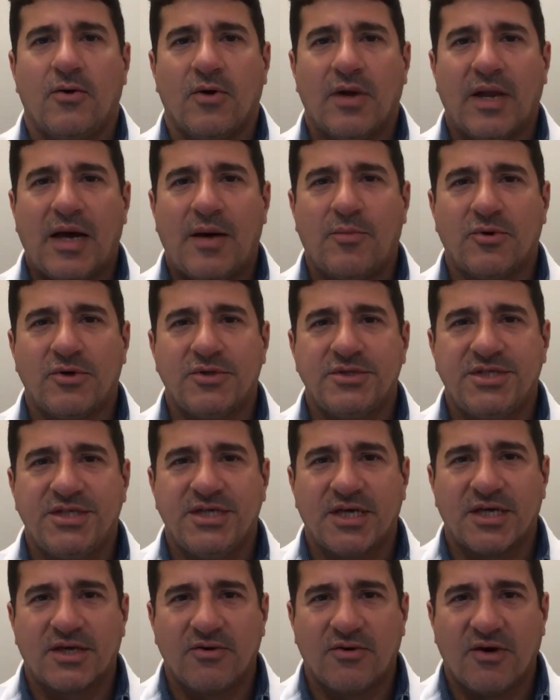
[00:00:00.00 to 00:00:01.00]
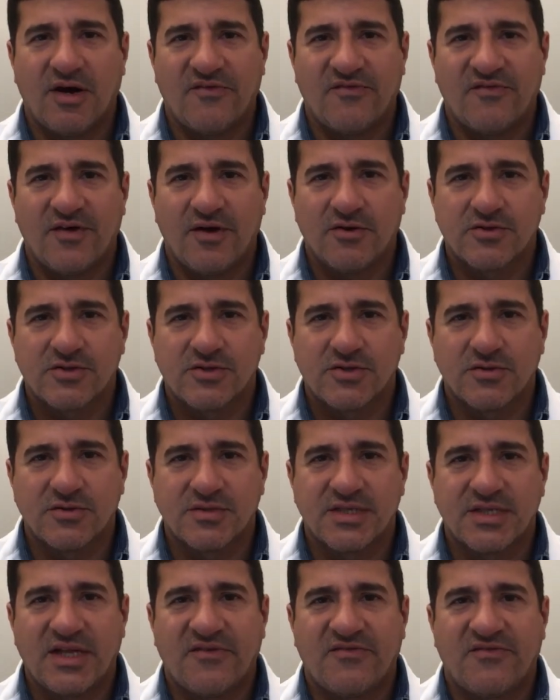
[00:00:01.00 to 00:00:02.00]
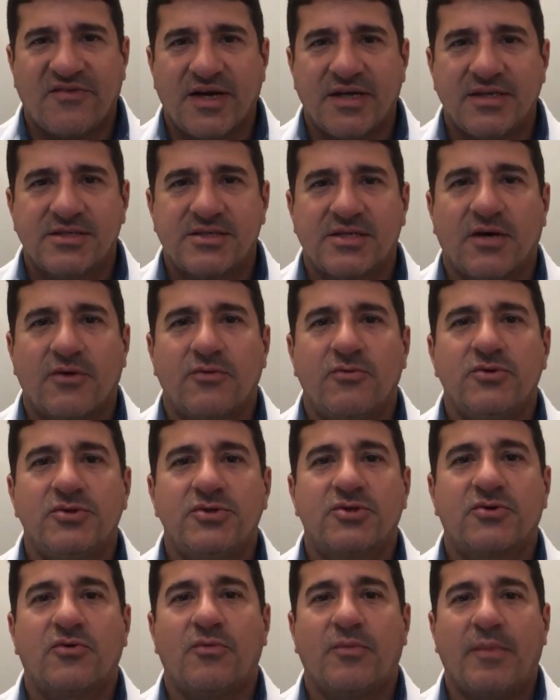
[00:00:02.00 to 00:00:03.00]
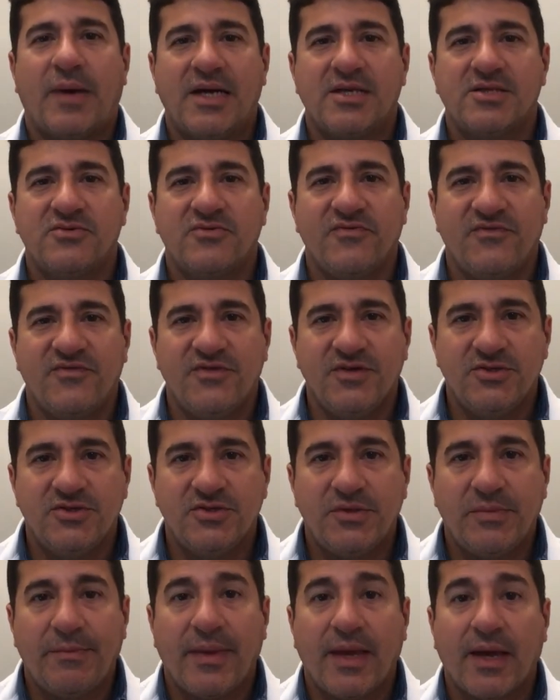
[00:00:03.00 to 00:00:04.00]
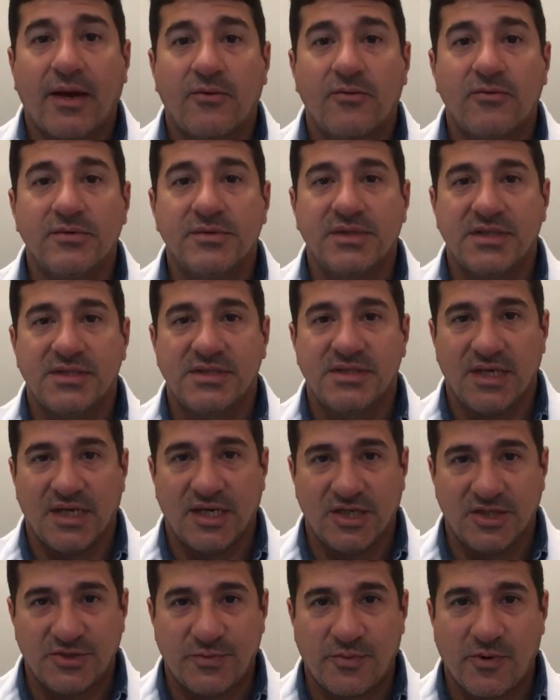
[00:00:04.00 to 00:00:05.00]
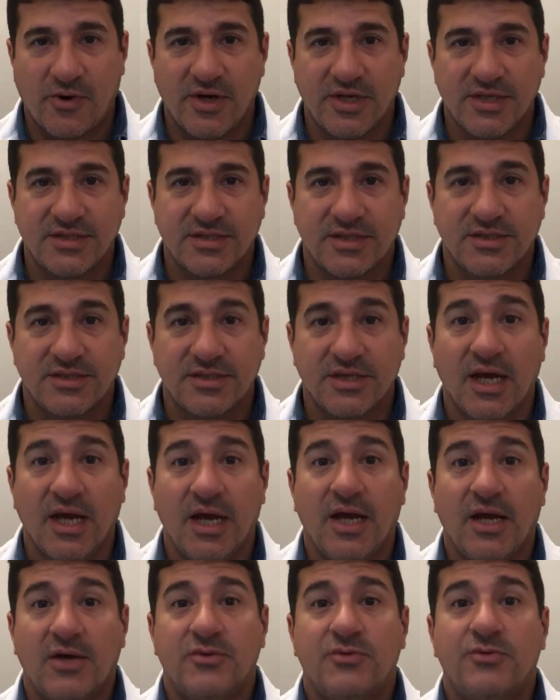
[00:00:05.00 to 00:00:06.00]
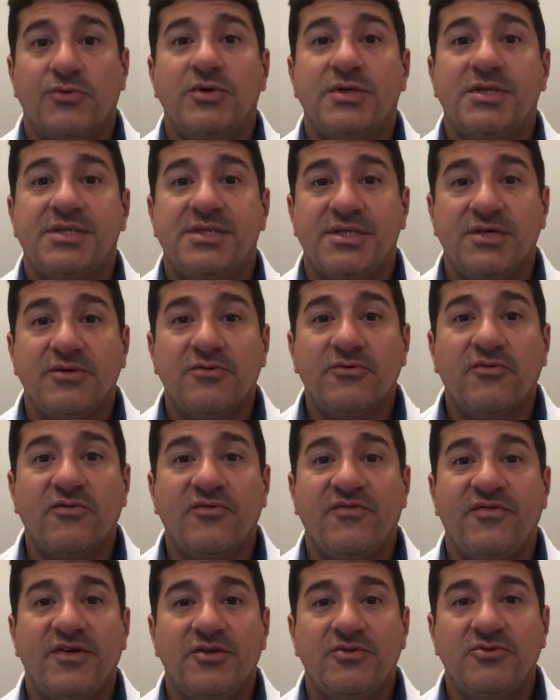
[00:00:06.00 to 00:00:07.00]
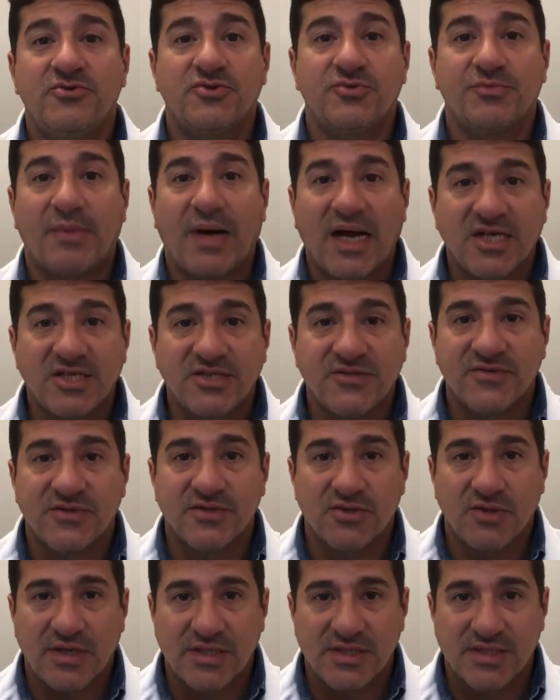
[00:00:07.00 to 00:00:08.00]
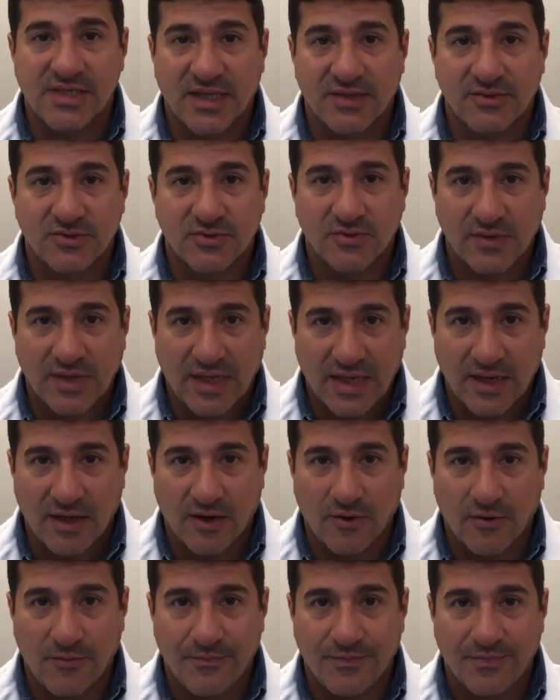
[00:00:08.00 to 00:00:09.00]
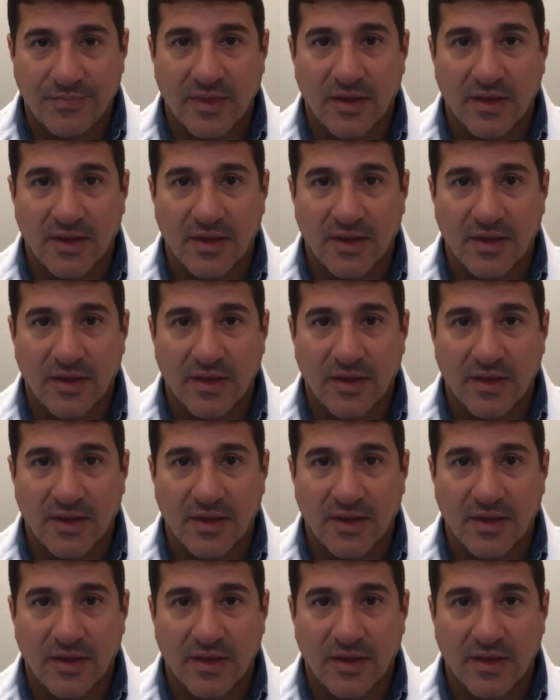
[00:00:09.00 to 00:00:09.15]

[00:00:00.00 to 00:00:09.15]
Olá, bom dia. Aqui é o Rafael Souza da Find Saúde com mais um vídeo de perguntas e respostas dos cinco vídeos mais visualizados no canal.